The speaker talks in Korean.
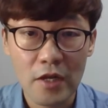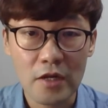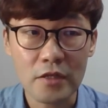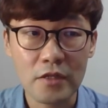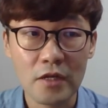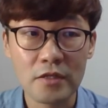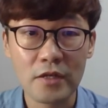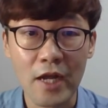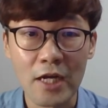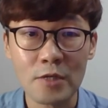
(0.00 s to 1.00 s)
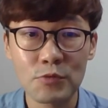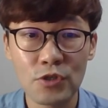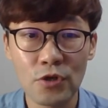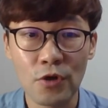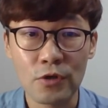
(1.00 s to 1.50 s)
일단은
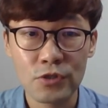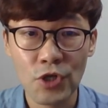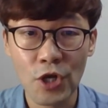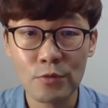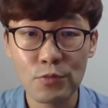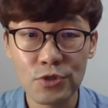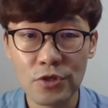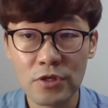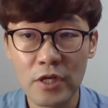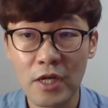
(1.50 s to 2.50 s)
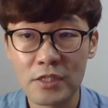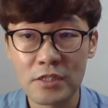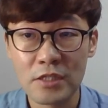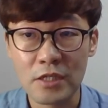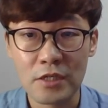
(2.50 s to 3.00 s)
가급적 처음부터
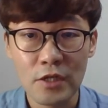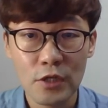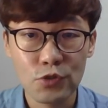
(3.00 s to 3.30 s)
끝까지를